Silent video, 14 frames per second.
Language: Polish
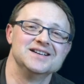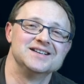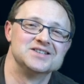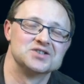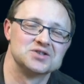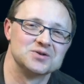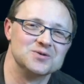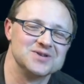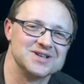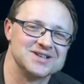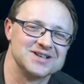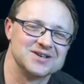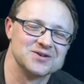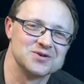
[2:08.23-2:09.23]
e, szczególnie
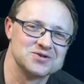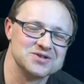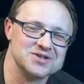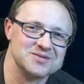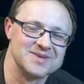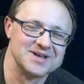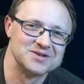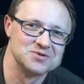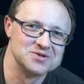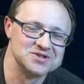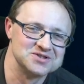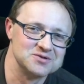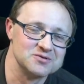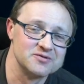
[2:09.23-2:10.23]
tegorocznych
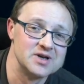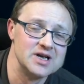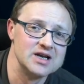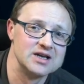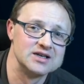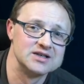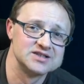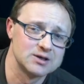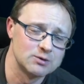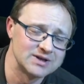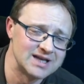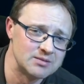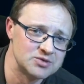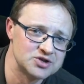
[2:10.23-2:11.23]
maturzystów, e,
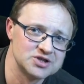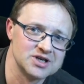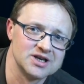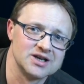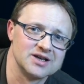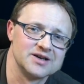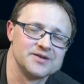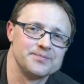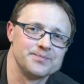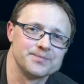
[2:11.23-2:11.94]
zakładamy, że